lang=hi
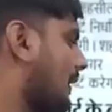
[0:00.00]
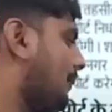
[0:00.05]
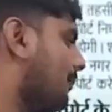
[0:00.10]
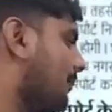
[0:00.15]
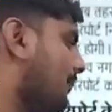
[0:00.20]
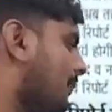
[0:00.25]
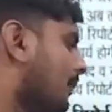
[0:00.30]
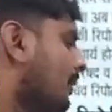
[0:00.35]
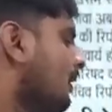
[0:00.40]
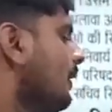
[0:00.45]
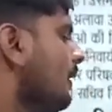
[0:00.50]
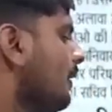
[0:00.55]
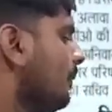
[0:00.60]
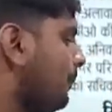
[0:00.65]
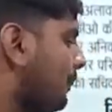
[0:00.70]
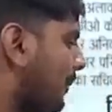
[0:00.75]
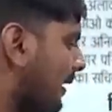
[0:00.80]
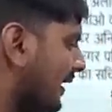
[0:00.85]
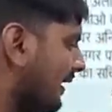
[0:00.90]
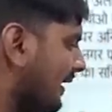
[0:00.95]
काम
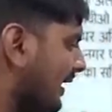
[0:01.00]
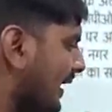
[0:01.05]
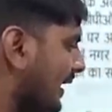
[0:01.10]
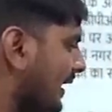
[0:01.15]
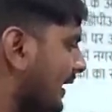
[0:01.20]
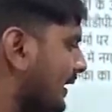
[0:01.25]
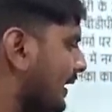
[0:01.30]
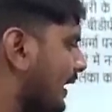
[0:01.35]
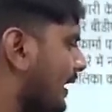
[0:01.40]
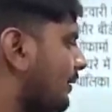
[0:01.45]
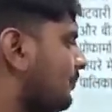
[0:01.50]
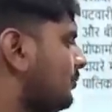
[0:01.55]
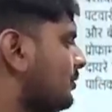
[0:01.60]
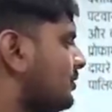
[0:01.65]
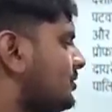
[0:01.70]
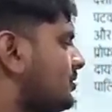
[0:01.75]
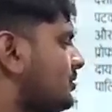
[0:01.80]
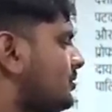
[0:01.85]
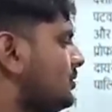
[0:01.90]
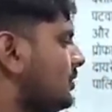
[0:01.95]
बढ़ गया है अब
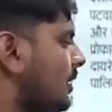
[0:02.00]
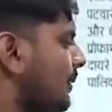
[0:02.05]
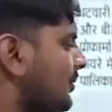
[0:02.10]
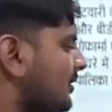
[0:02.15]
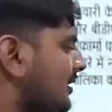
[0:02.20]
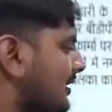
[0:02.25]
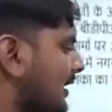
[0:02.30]
जब